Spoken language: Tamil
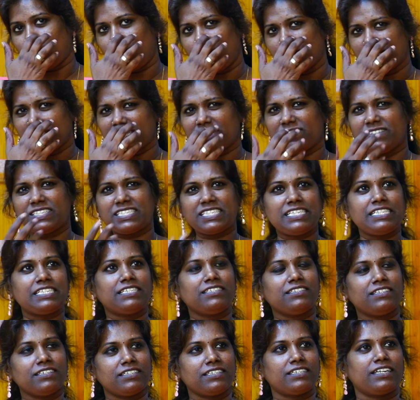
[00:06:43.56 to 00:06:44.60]
controversy
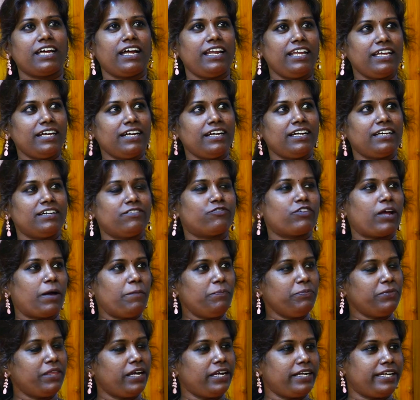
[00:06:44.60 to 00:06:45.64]
இருந்ததுனால from
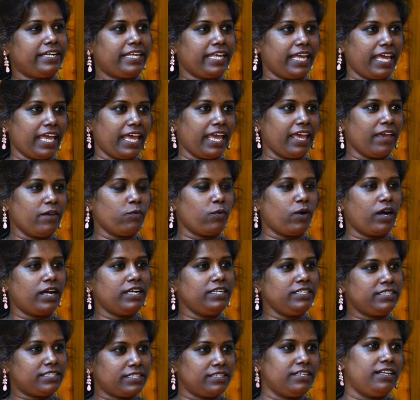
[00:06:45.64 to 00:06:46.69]
the day
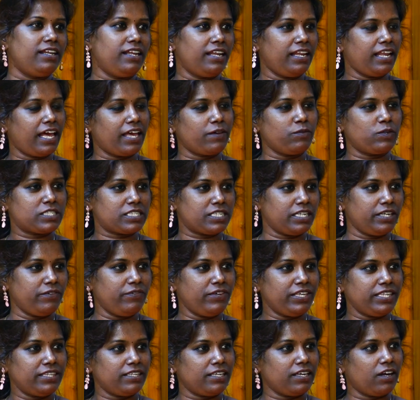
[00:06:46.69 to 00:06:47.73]
one till I was
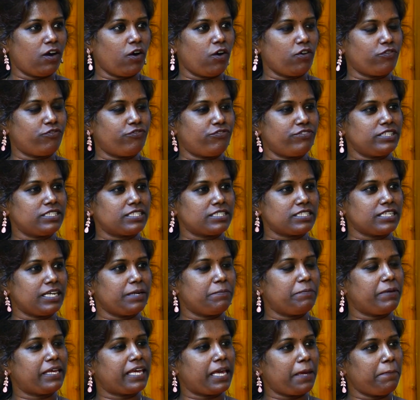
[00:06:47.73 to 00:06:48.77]
leaving the office it
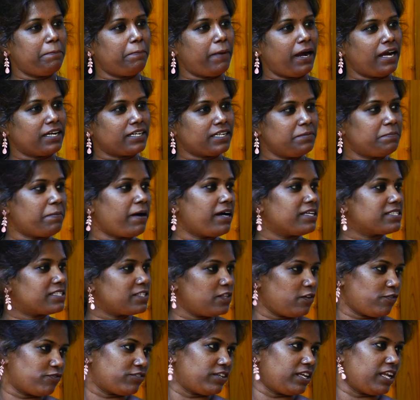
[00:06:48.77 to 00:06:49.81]
became part and
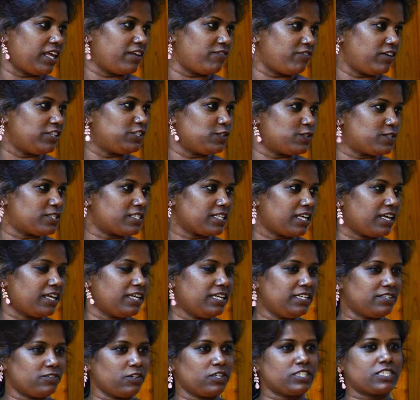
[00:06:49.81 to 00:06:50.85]
parcel of the life I should say
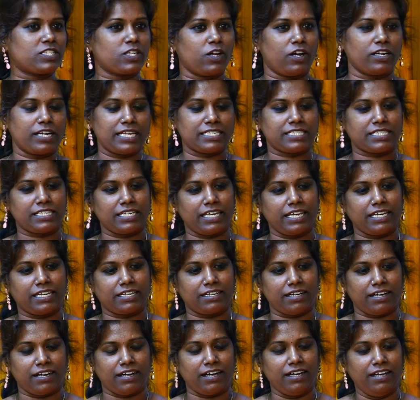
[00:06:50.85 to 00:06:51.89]
it was not as like
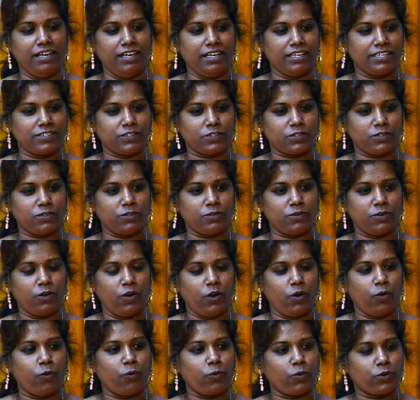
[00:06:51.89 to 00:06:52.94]
uh, you know
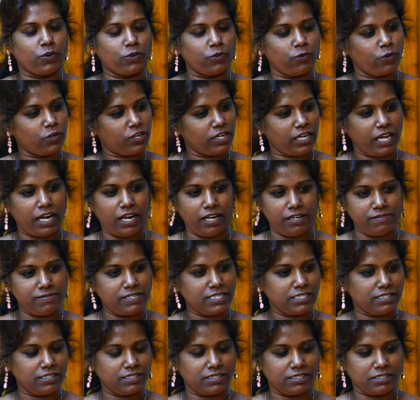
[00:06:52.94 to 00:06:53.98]
ஒரு நாள்
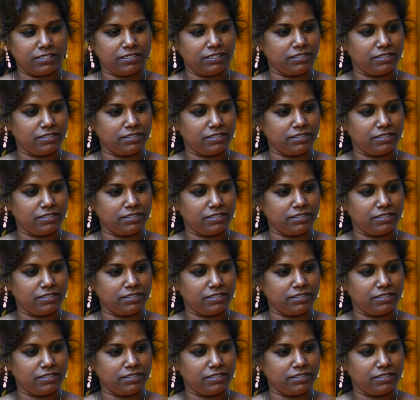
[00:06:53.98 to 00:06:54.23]
வந்துட்டு